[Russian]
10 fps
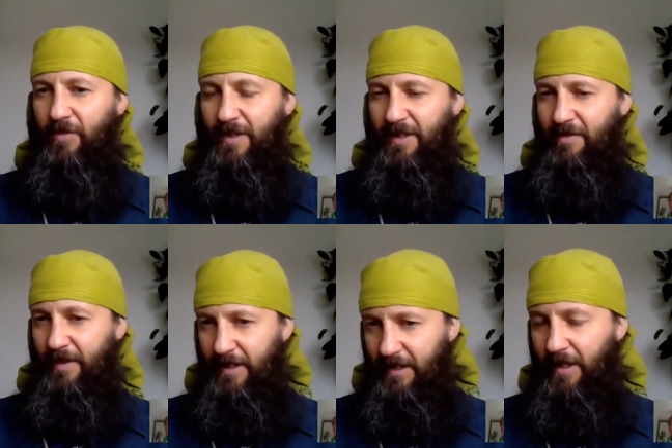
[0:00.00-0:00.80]
у вас есть
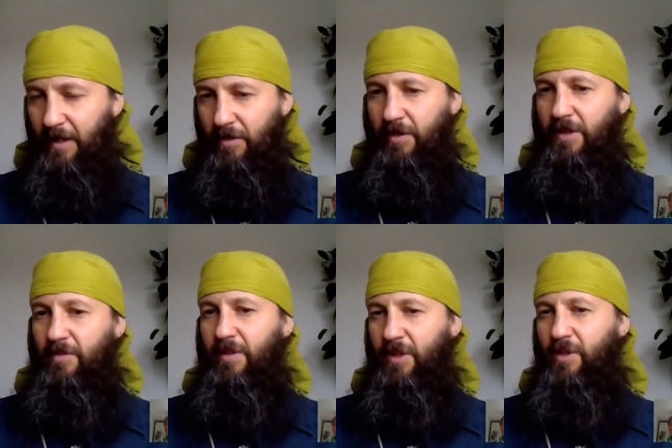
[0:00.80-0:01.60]
власть, это сделать
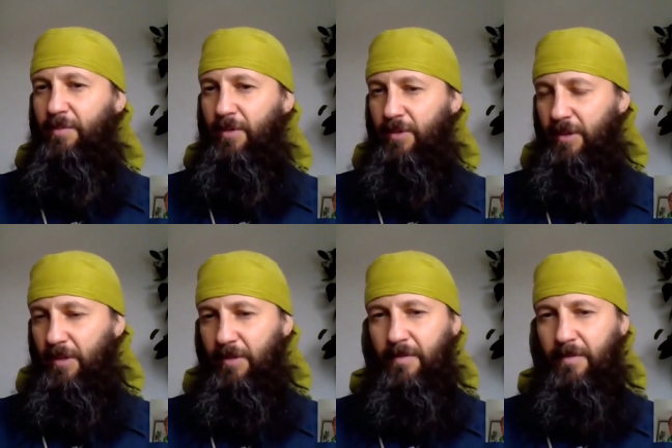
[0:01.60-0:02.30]
достаточно просто.